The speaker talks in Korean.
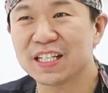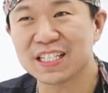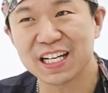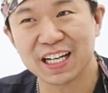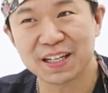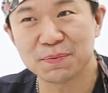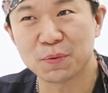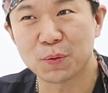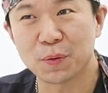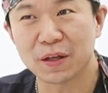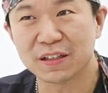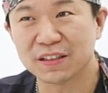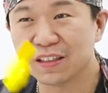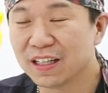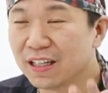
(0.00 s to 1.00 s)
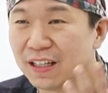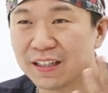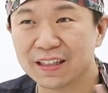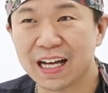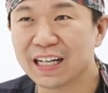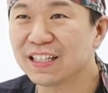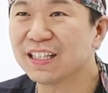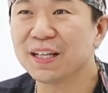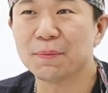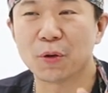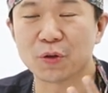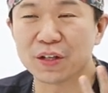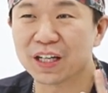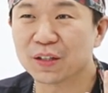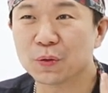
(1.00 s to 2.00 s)
생착한 모발은 다른 데
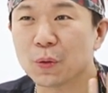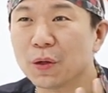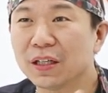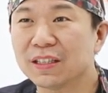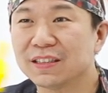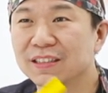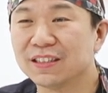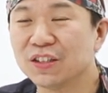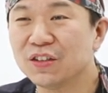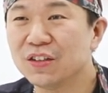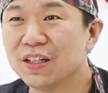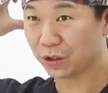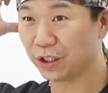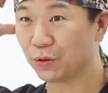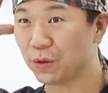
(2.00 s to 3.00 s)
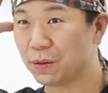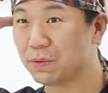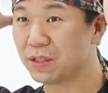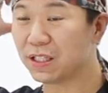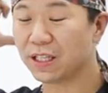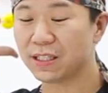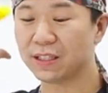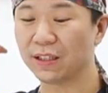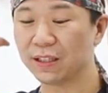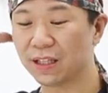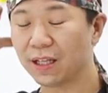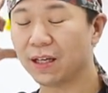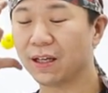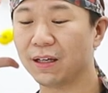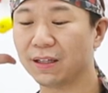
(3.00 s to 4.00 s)
머리랑 똑같거든요. 그리고 임신했을
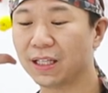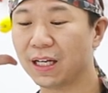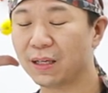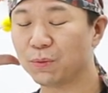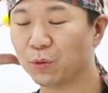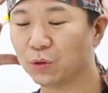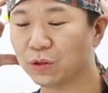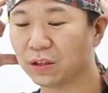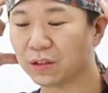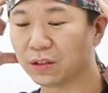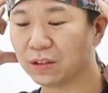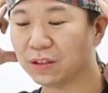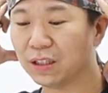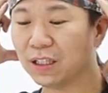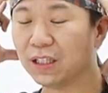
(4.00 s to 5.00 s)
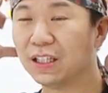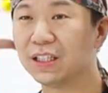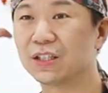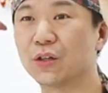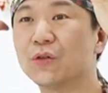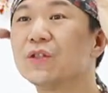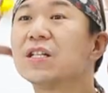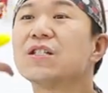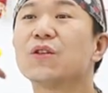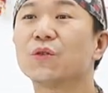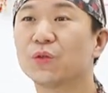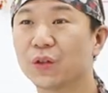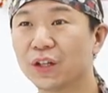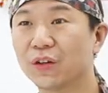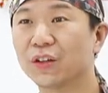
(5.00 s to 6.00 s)
때 탈모는
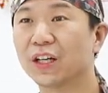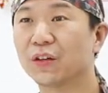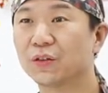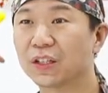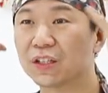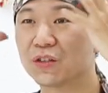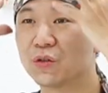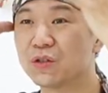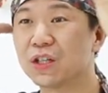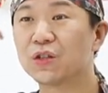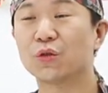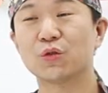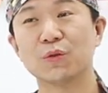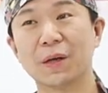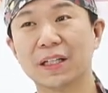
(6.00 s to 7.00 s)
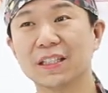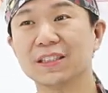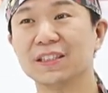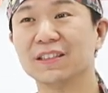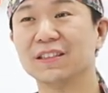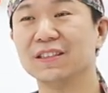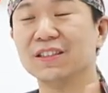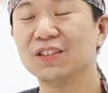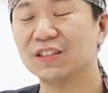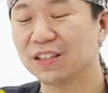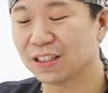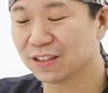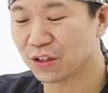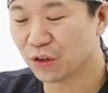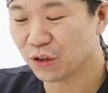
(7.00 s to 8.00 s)
전체적으로 일어나거나 전체적으로 많아지거든요.
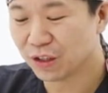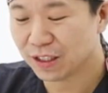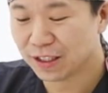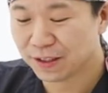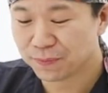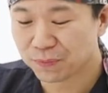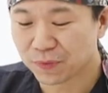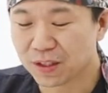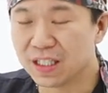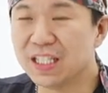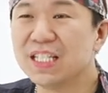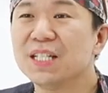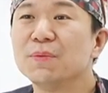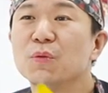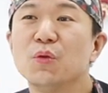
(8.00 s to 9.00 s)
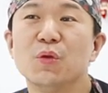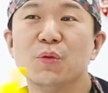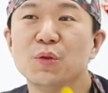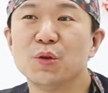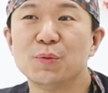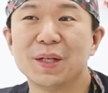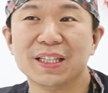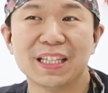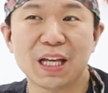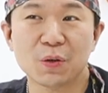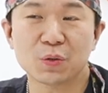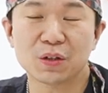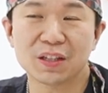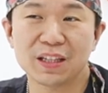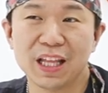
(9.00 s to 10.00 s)
그래서 이식모만
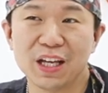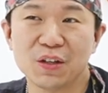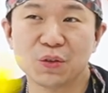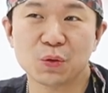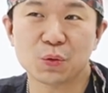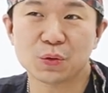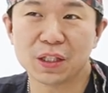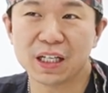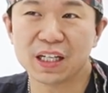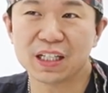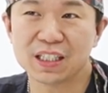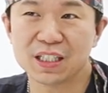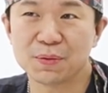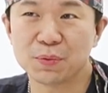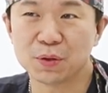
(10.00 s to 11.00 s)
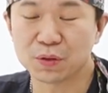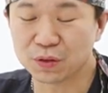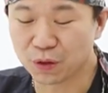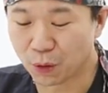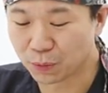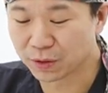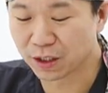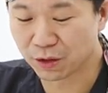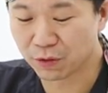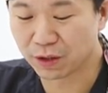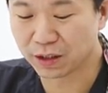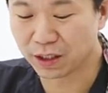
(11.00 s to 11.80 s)
따로 떼어놓고 생각하실 필요는 없을 것